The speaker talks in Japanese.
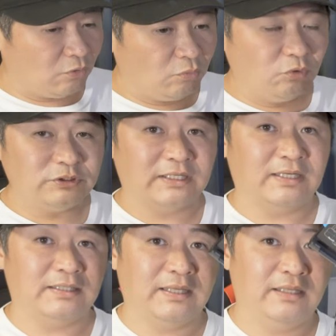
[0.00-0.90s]
重さ
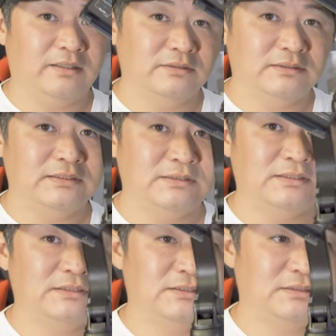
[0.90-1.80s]
がね、全
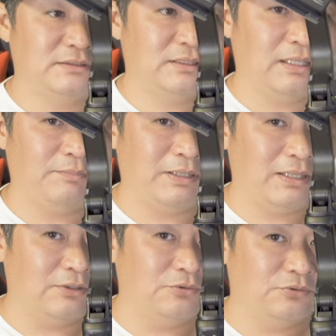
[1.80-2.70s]
然やっぱり
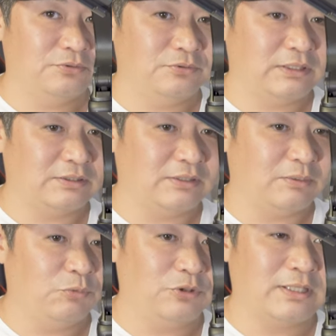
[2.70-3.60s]
あの、なんていうか
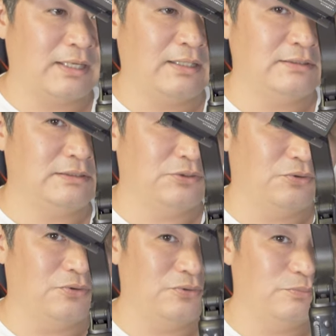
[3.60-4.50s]
な、持った感じ
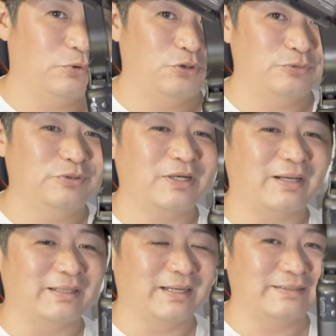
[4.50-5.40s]
のボリューム
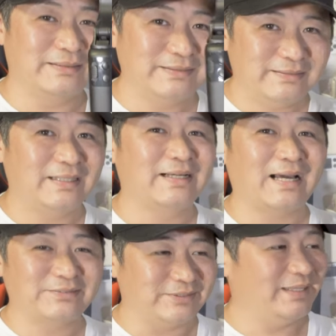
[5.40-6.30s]
感が全然
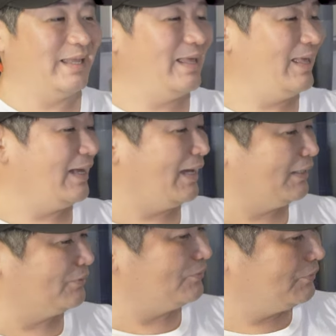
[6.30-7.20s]
軽い。
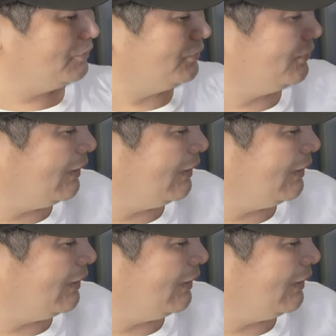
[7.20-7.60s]
あの